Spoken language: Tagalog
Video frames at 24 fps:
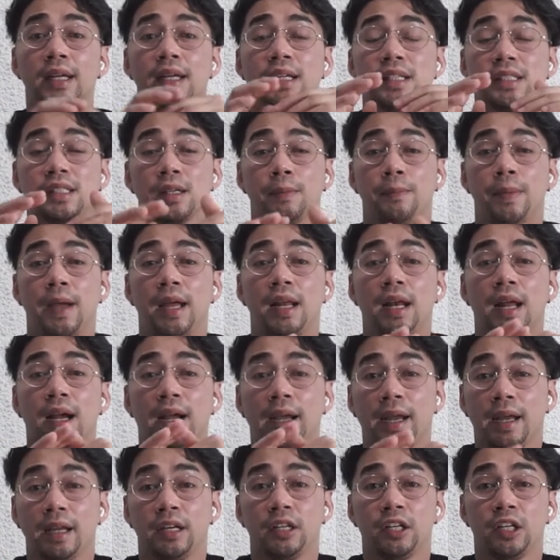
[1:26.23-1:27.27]

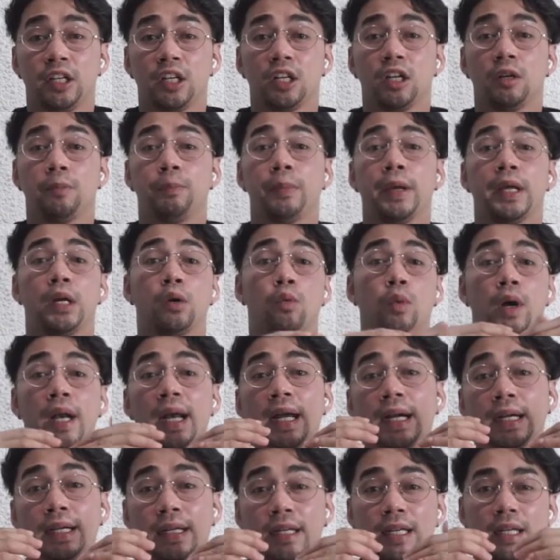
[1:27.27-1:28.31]
Isabela Carrier, pero
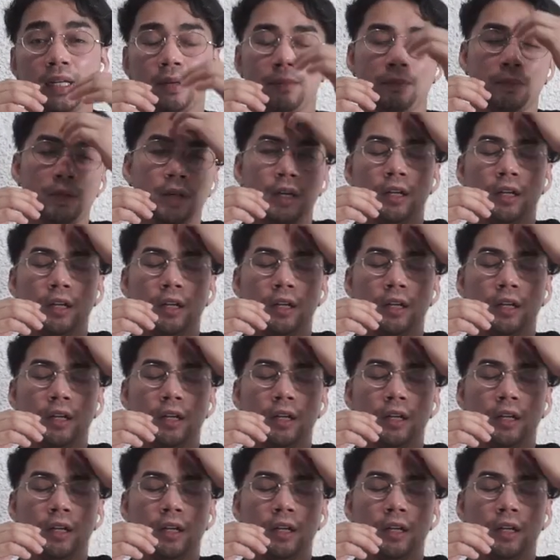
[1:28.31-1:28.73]
walang cream.